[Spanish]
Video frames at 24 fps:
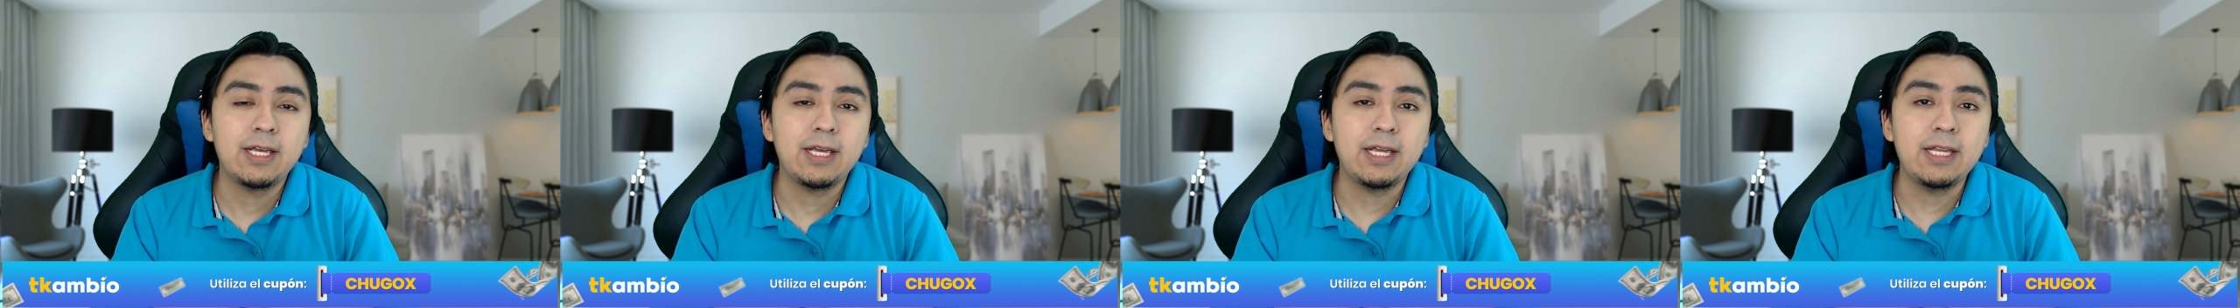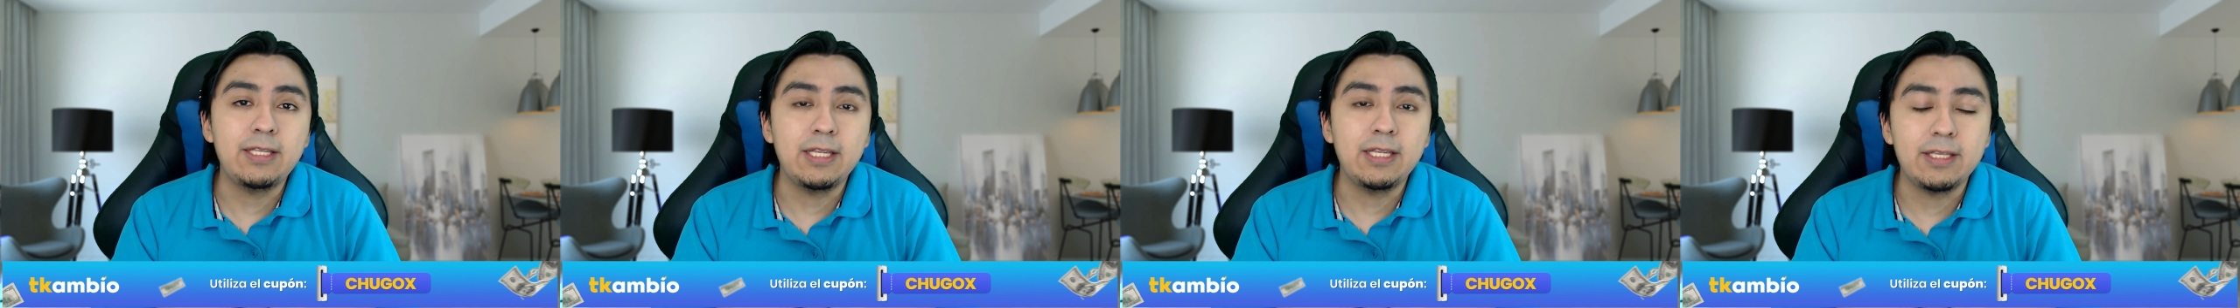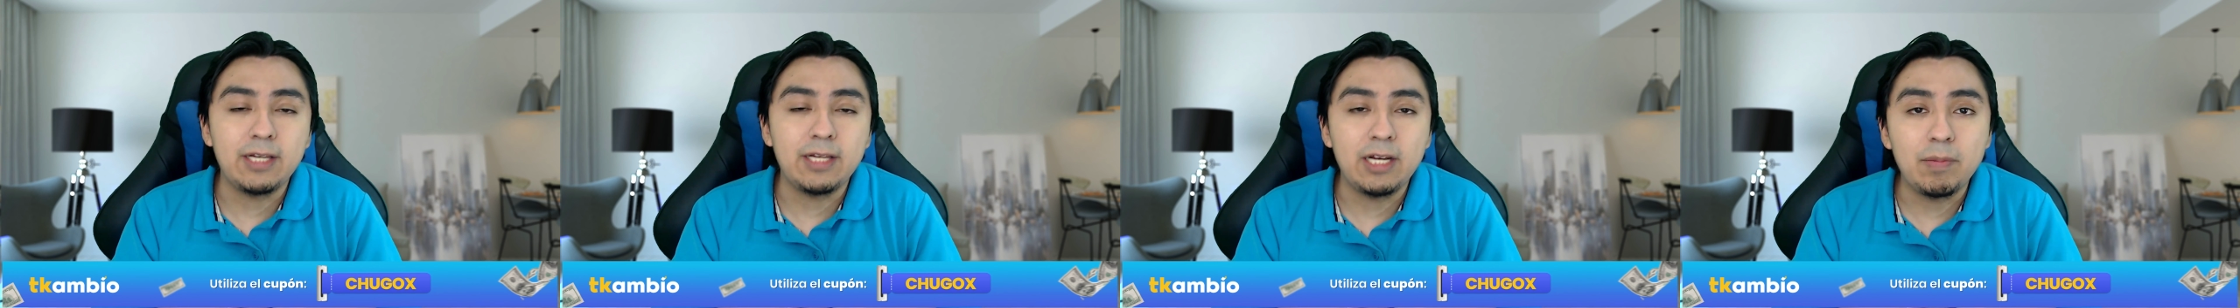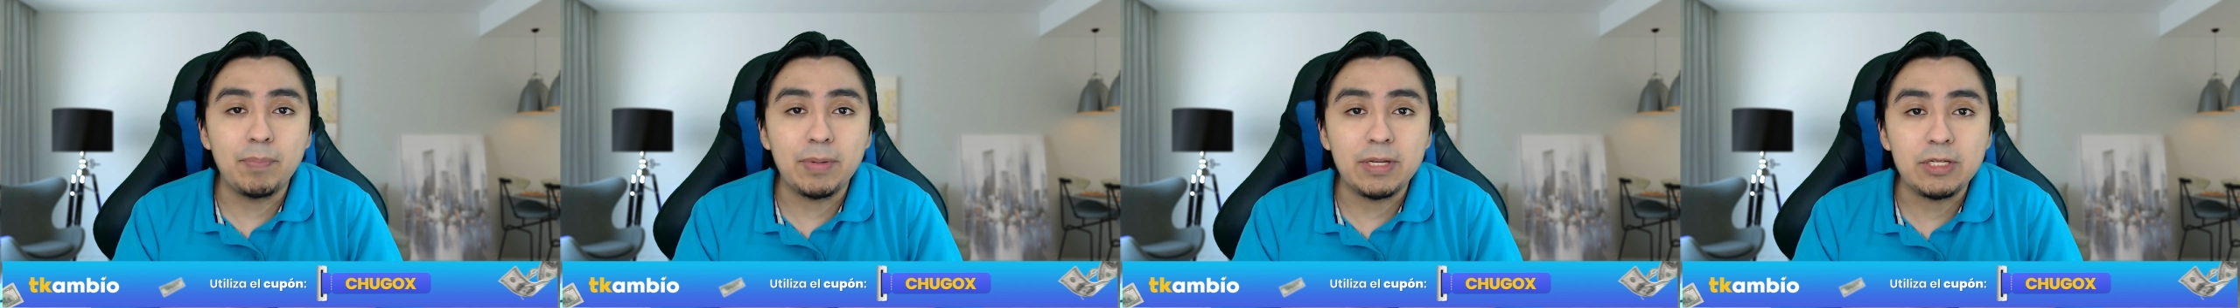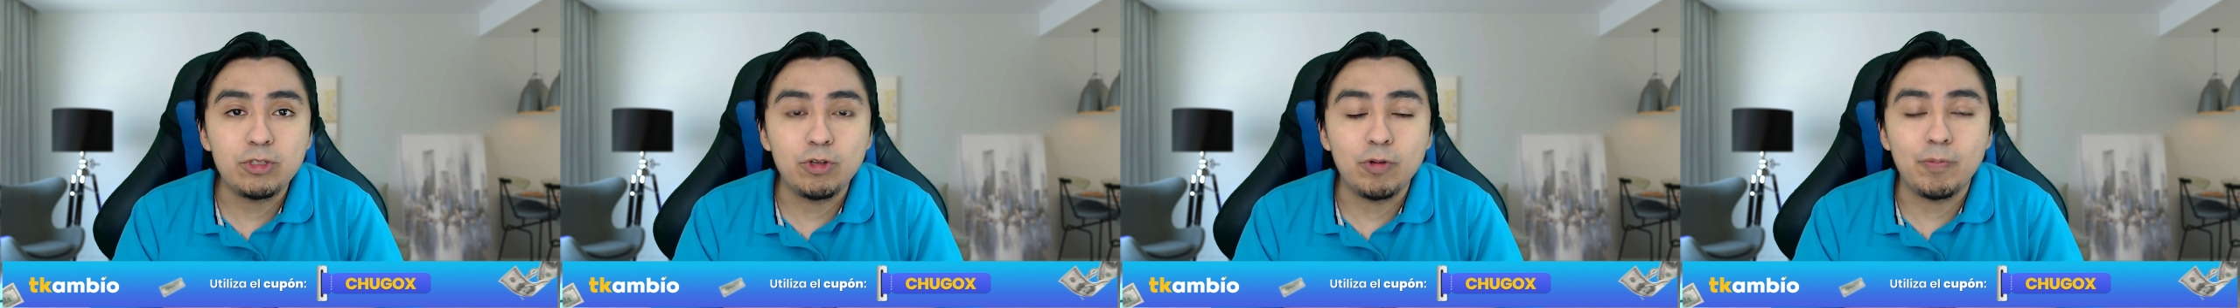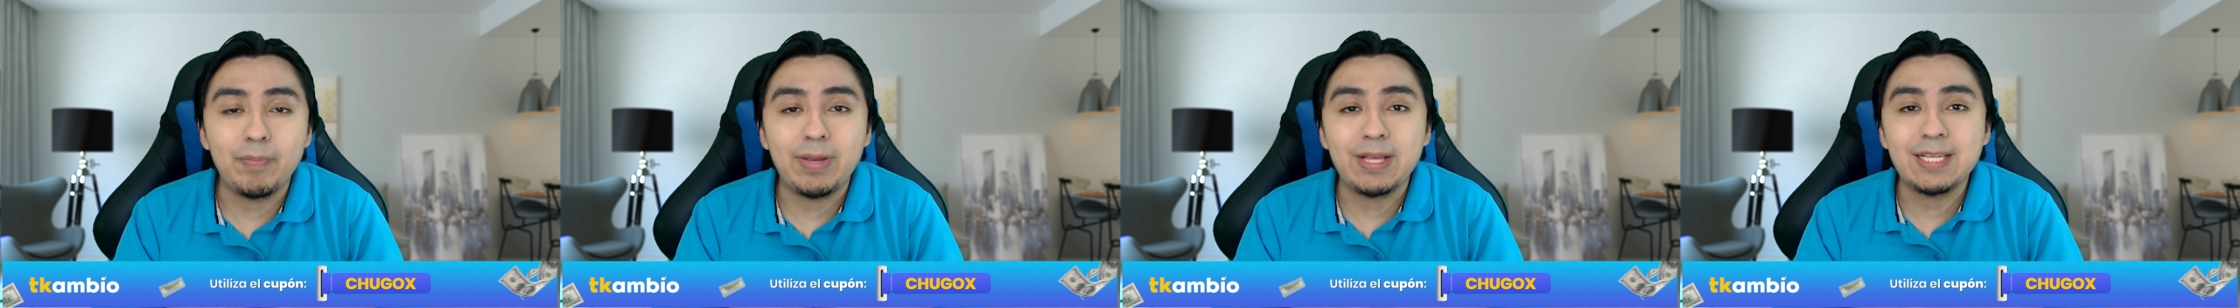en tener el
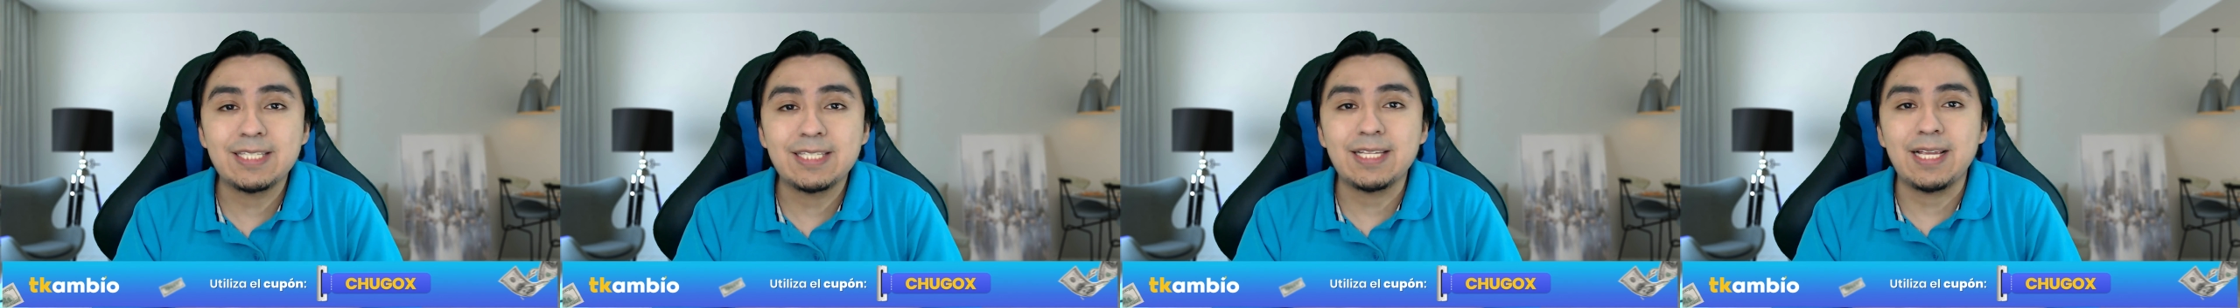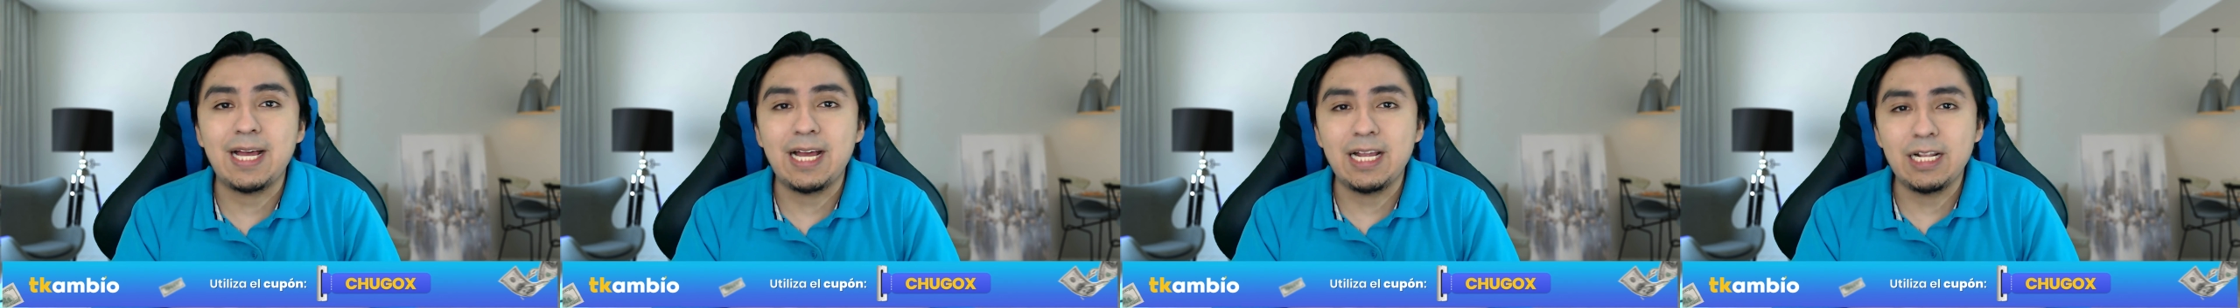precio más